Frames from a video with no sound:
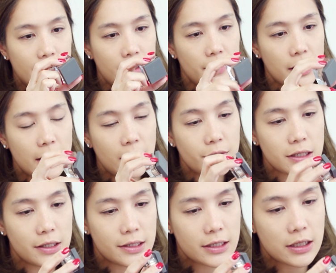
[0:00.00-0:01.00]
อันนี้เมื่อกี้เราเจ
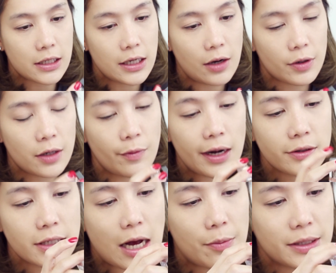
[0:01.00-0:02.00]
อสีที่เราคิดว่าเรา
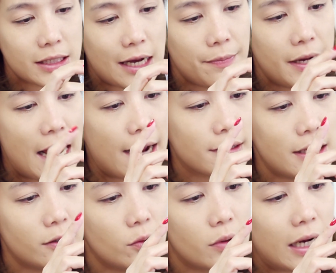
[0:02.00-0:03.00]
จะเอามาใช้เป็น
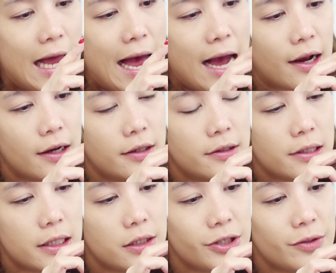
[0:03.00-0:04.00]
accent ตรงกลาง ก็คือ
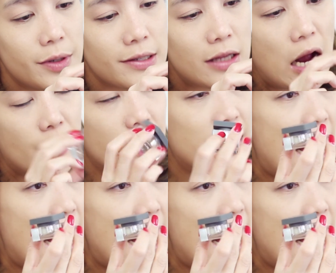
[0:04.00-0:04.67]
สีที่ชื่อว่า starry